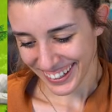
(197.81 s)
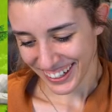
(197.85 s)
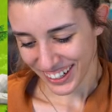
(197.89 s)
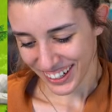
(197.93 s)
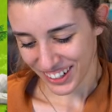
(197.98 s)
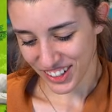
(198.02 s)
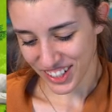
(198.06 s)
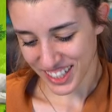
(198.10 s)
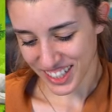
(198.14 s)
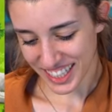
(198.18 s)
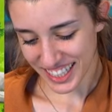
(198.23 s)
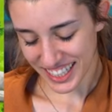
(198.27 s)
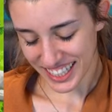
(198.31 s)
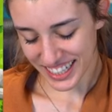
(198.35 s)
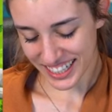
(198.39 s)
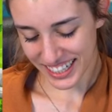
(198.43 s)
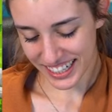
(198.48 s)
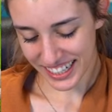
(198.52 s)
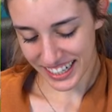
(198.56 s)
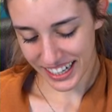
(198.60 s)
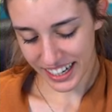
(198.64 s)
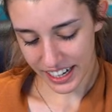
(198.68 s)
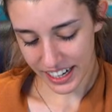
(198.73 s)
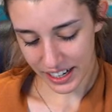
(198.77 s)
Con 7
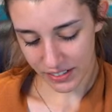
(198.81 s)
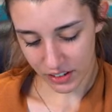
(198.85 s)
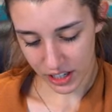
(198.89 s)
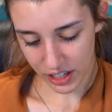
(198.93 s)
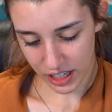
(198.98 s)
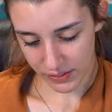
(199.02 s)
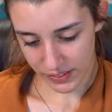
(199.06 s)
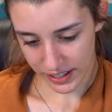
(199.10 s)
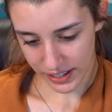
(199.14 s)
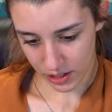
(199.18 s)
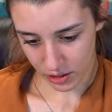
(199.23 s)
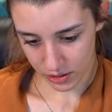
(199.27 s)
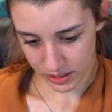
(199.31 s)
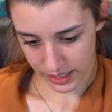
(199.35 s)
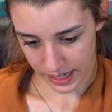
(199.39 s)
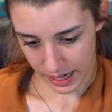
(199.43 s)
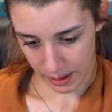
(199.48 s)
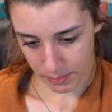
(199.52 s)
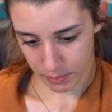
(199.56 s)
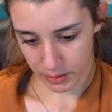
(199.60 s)
settesterina arrivo al livello 3,